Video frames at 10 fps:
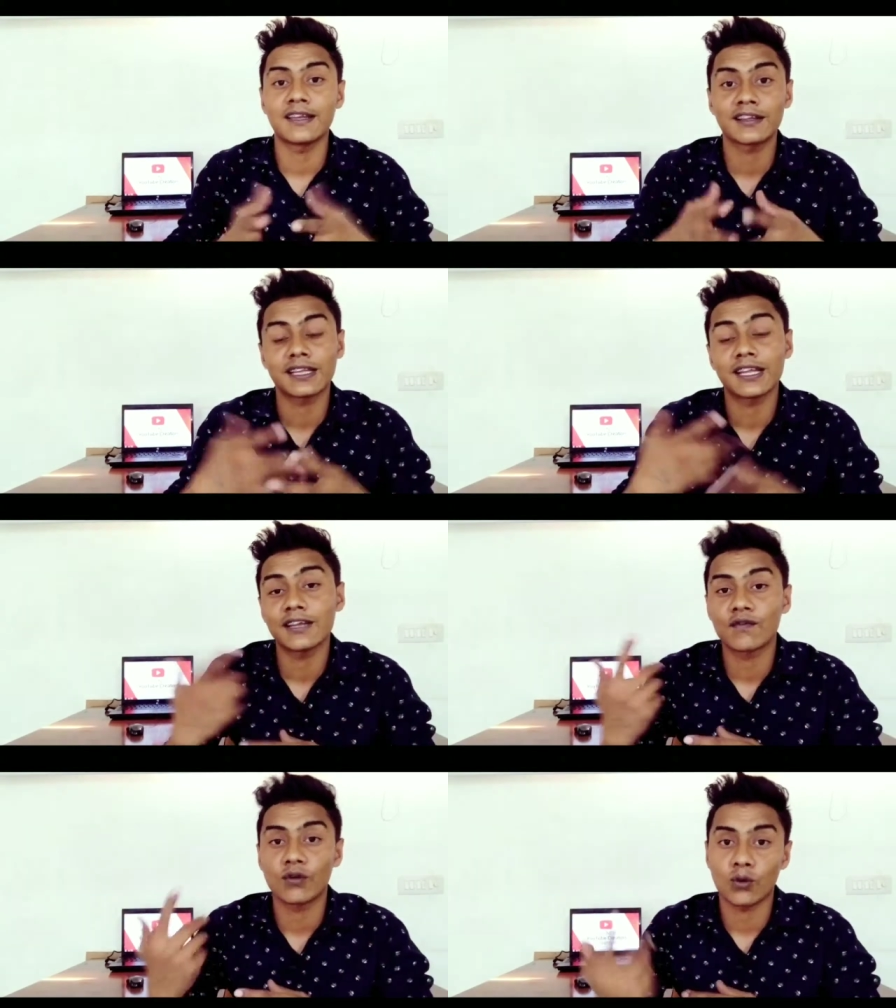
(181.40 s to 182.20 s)
नहीं लगता था
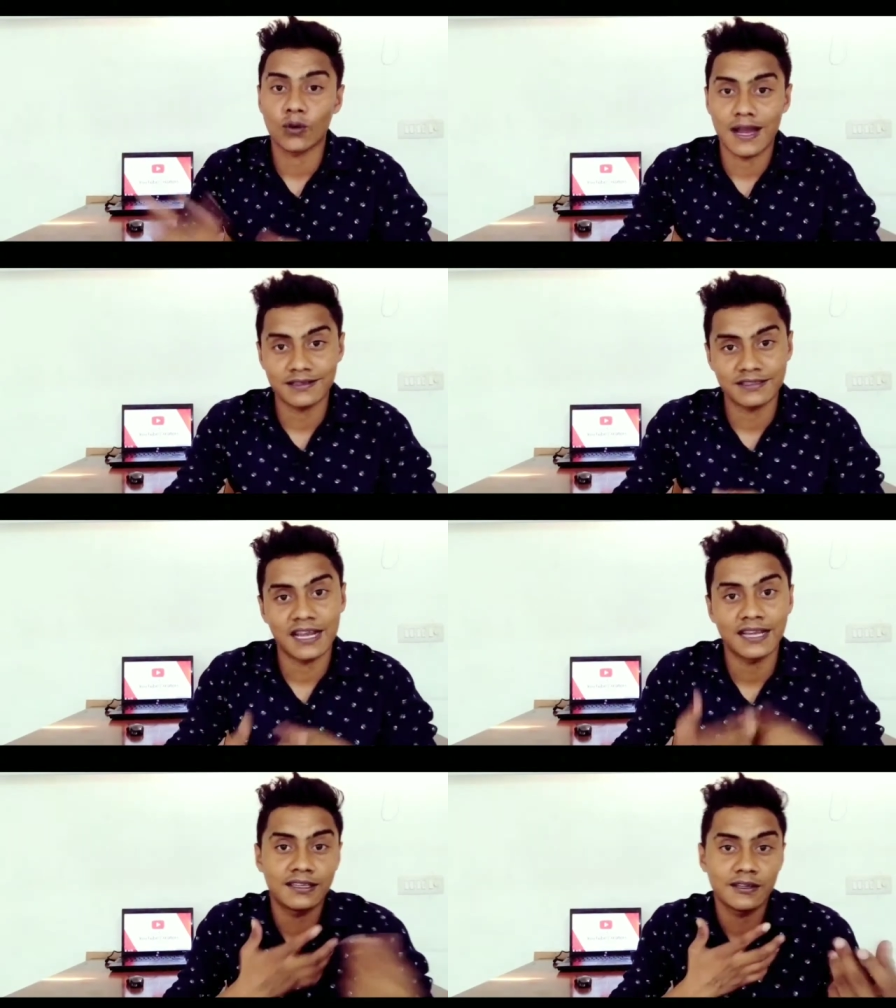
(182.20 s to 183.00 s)
कि ये फ़ोटो कहाँ से
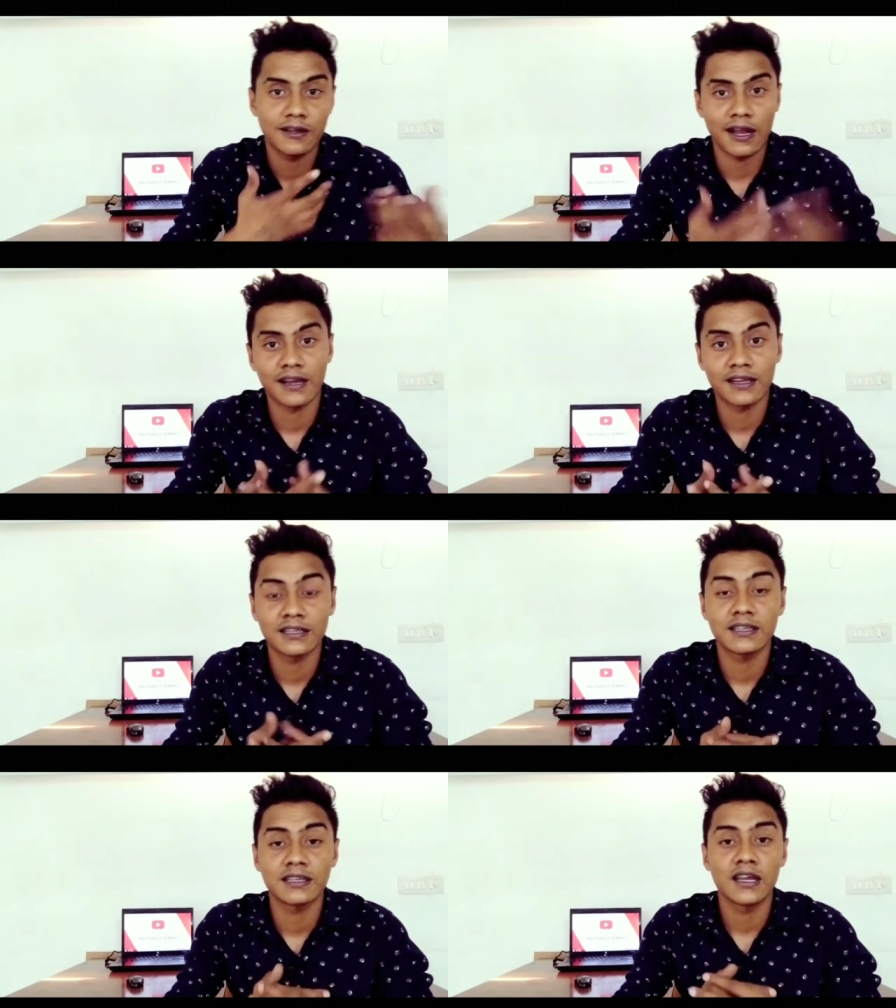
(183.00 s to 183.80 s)
आई थी कहाँ
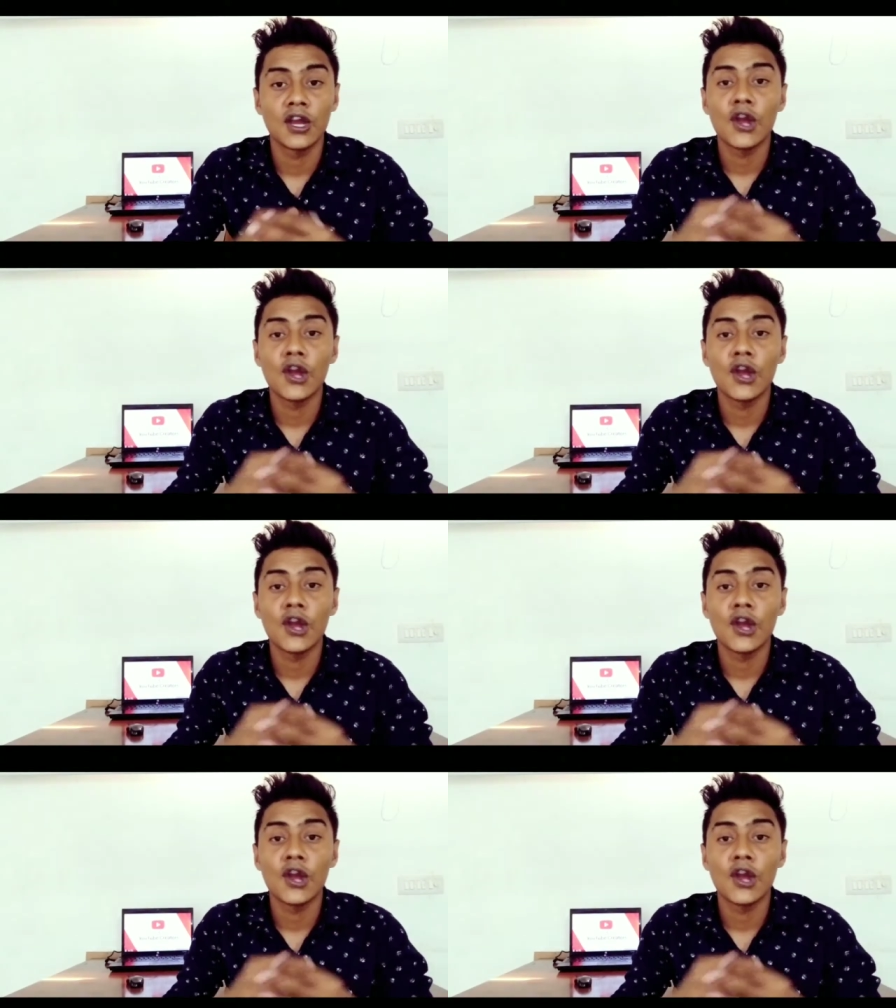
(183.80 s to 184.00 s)
गई थी